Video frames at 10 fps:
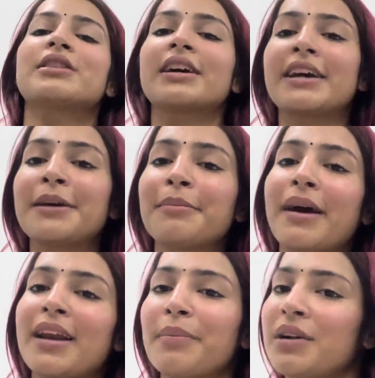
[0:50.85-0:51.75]
था कि
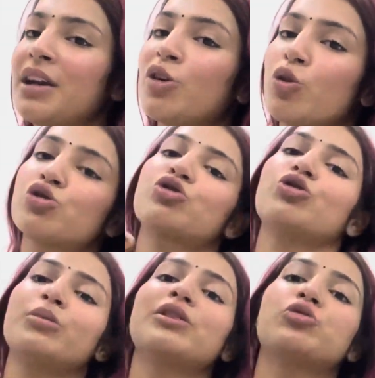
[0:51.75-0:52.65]
मैंने अपने कोच
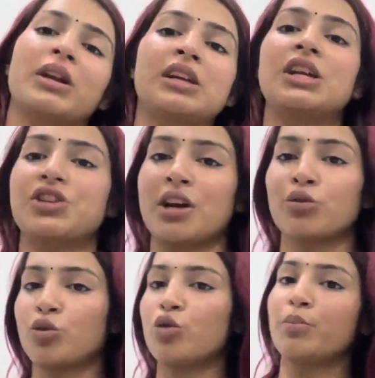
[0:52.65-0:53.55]
को मैं जो मेरे टीचर हैं
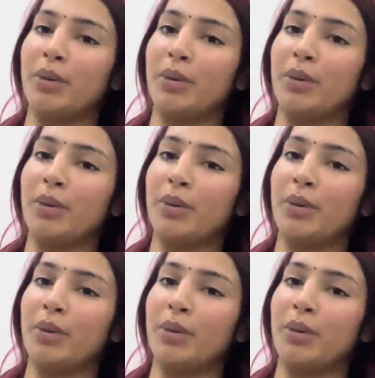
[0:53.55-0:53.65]
उनको